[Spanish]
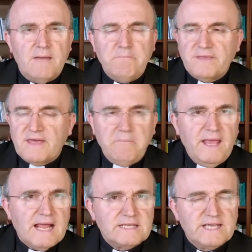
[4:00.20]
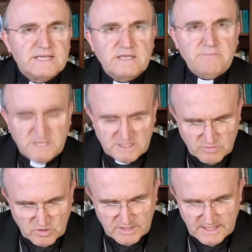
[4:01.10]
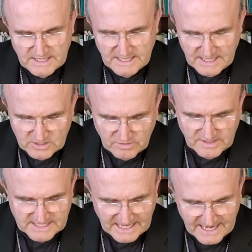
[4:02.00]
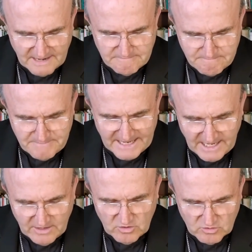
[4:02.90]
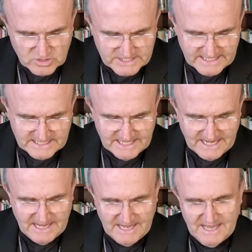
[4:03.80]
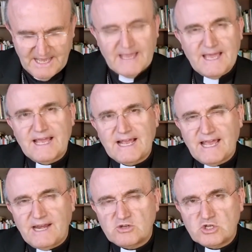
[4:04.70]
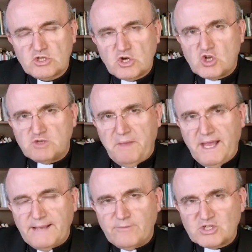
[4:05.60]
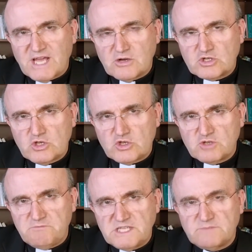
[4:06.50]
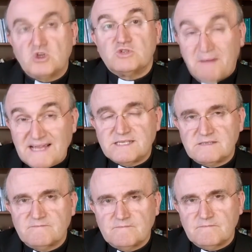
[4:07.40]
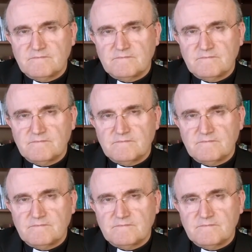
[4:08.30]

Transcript: empieza a mirarse a sí mismo. Entonces el gran peligro consiste en que nosotros nos miremos a nosotros mismos más